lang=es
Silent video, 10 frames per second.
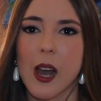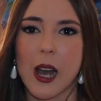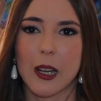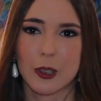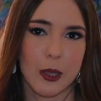
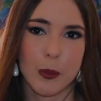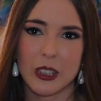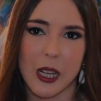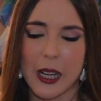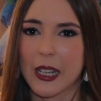a los tiempos y
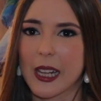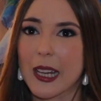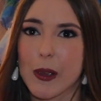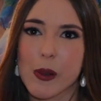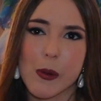a la realidad en
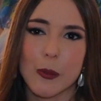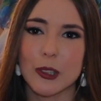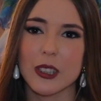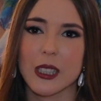que vivimos